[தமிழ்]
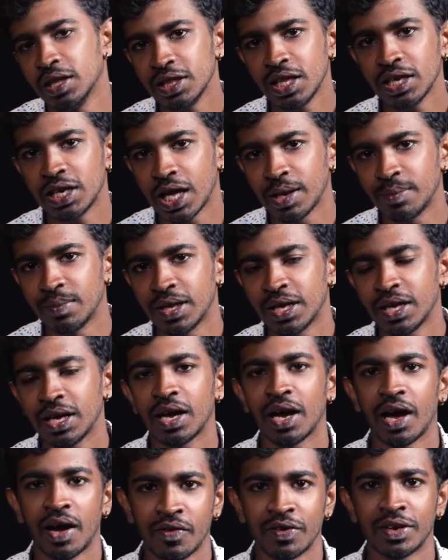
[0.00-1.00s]
இந்த டைமில்
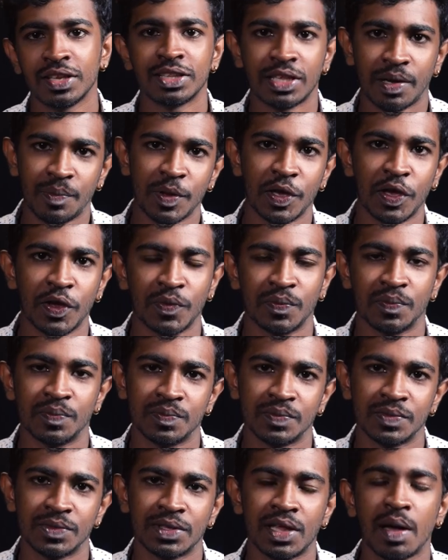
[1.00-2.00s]
அவர் தப்பிக்கணும்
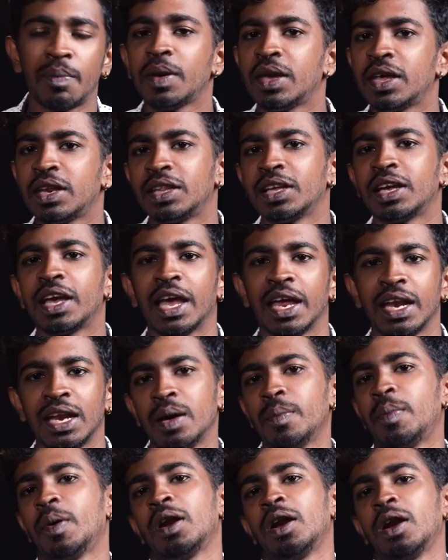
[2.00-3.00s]
தப்பிக்கிறதுக்கு
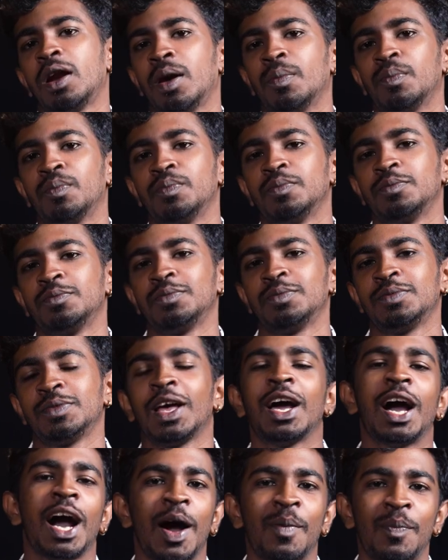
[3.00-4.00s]
என்ன பண்ணலாம்
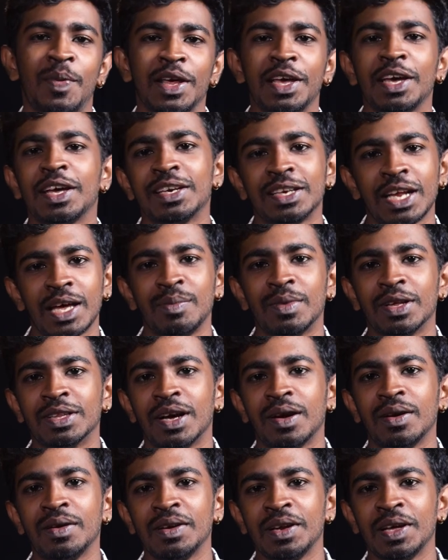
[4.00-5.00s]
அப்படிங்கிற டைமில்
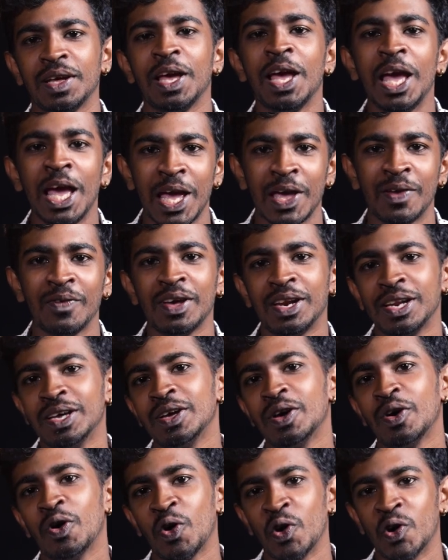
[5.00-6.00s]
தான் இவர்
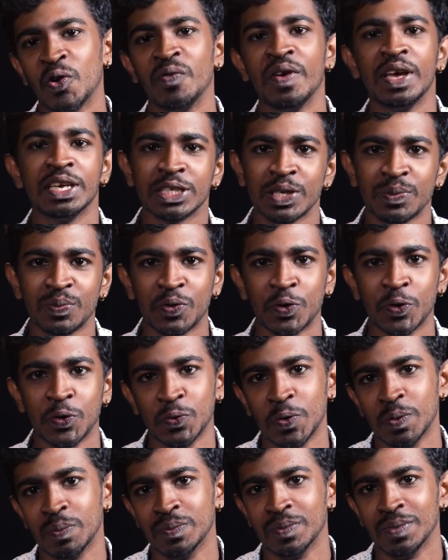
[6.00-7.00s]
ஒரு வேஷம்
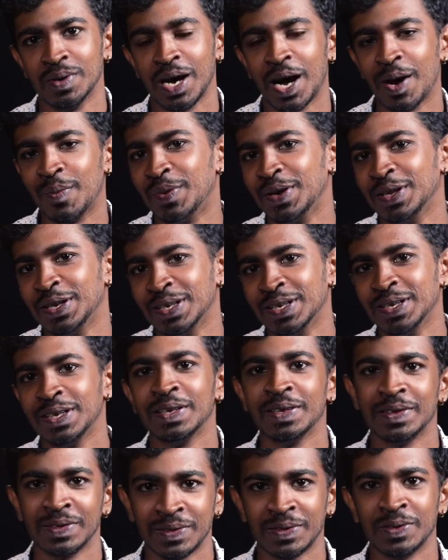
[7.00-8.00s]
போடுவோம் அப்படின்னு
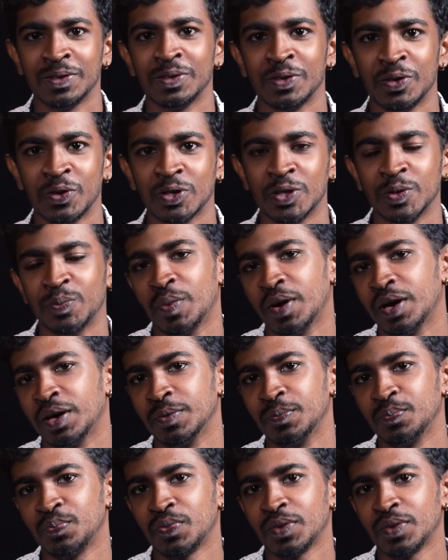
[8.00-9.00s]
யோசிப்பார்